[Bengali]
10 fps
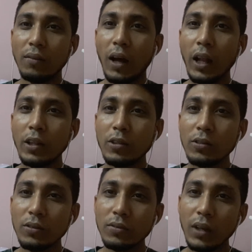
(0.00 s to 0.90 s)

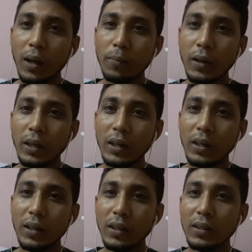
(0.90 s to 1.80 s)
ফালতু বলাপান
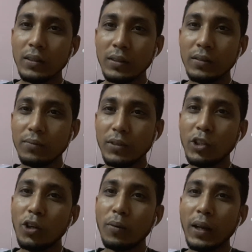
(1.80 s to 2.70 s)

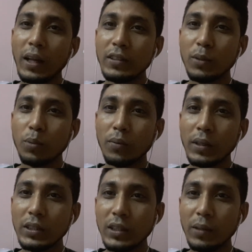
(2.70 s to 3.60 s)
ভিডিও বানাইছে
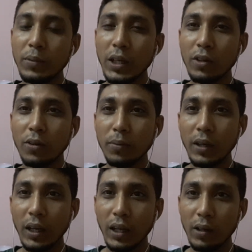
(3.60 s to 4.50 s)
প্রবাসীদের বিয়ে করবে
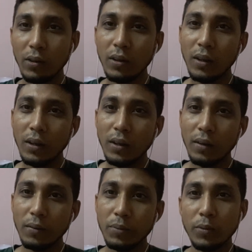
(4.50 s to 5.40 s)
না কেন
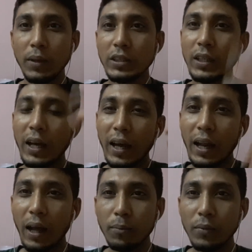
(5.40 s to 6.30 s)
প্রবাসীরা
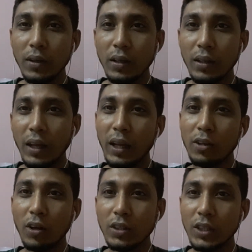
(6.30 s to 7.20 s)
খারাপ এই
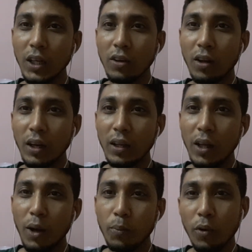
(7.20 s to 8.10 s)
করে সেই করে
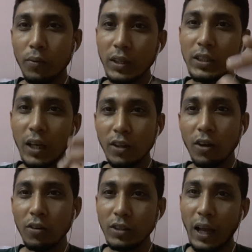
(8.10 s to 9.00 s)
প্রবাসীরা
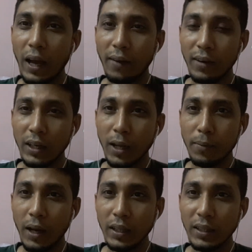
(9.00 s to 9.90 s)
যখন টাকা পাঠায়
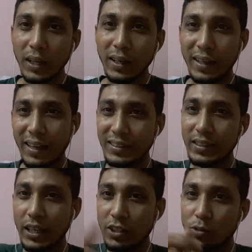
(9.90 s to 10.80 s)
বাড়িতে ক্যাশ
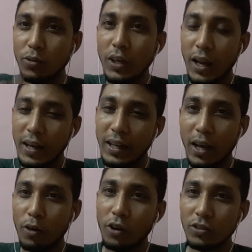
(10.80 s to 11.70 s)
ক্যাশ গুইনায়
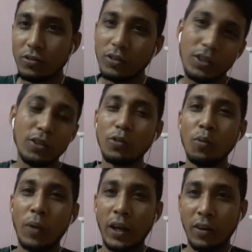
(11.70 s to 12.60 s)
নিয়ে খরচ করতে তো
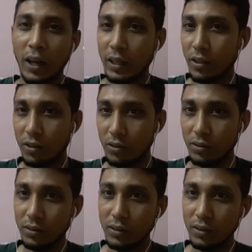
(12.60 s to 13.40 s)
খুব ভালো লাগে তখন